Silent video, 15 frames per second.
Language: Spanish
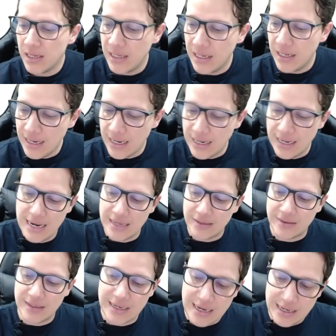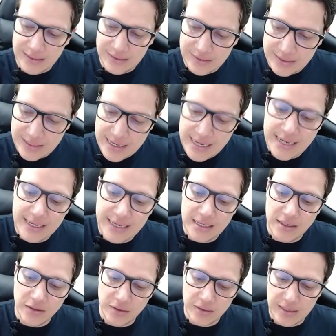Y la secante de
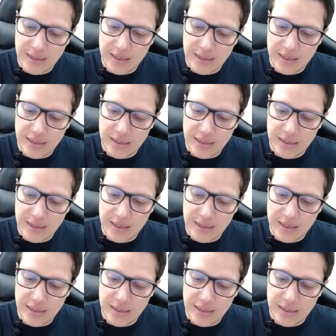x,